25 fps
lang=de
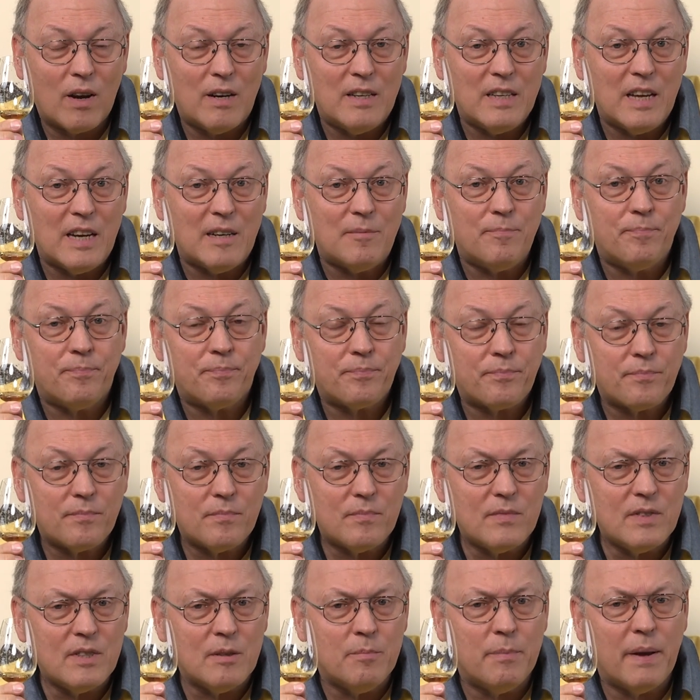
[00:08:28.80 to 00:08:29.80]
ja,
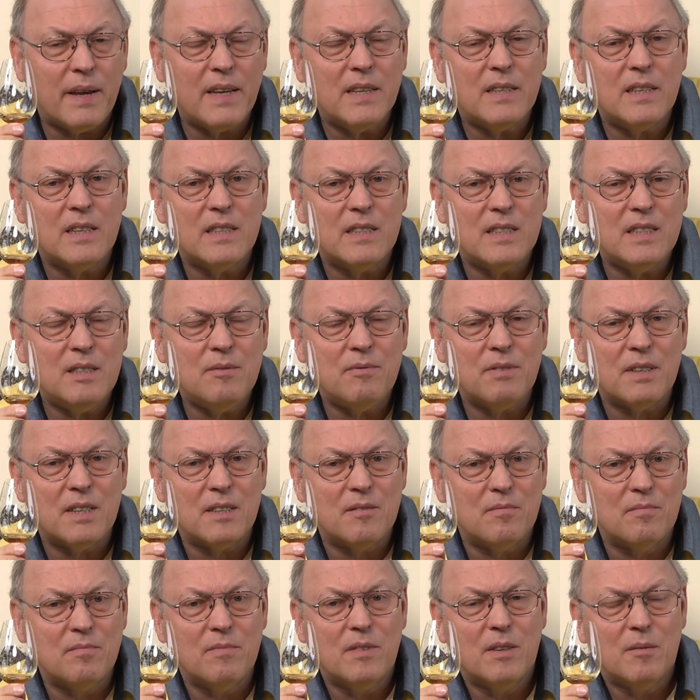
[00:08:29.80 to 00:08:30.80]
mehr
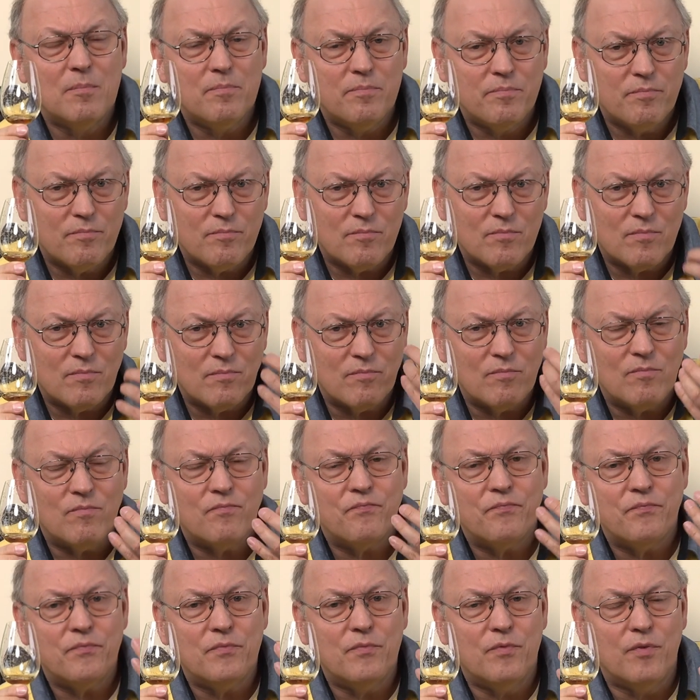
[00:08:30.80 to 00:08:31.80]
intensiveren,
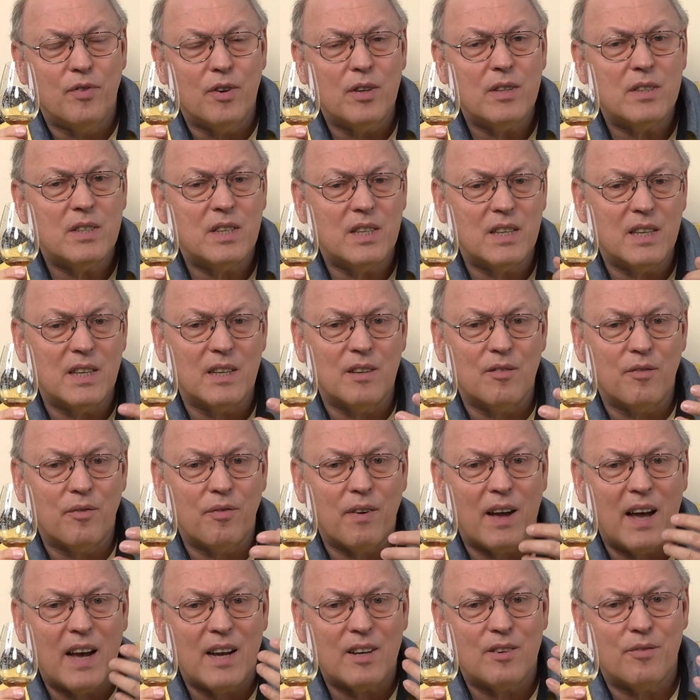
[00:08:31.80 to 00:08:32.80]
würzigeren
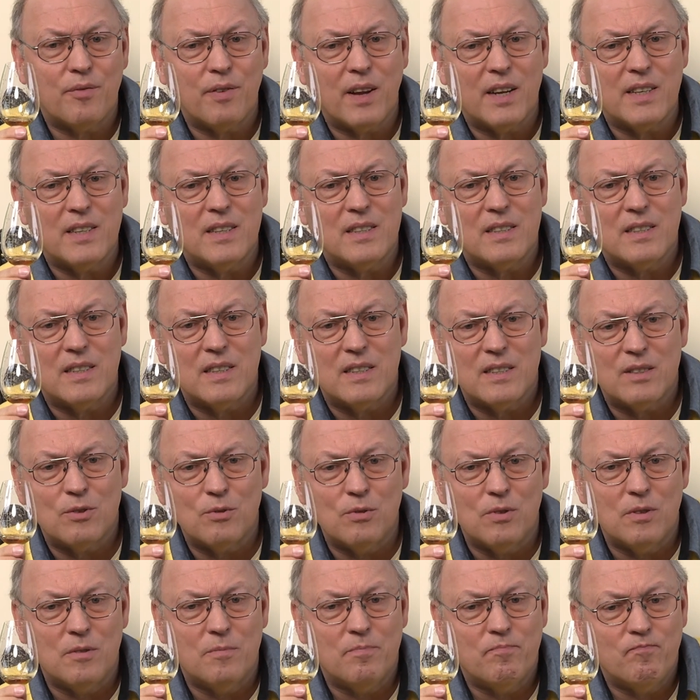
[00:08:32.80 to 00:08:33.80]
Fracht. Vielleicht ist das
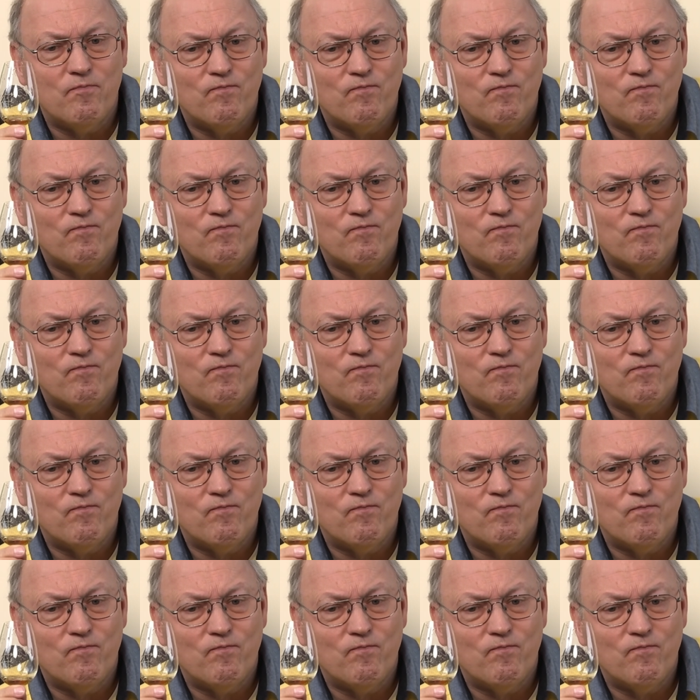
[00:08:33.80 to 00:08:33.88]
so.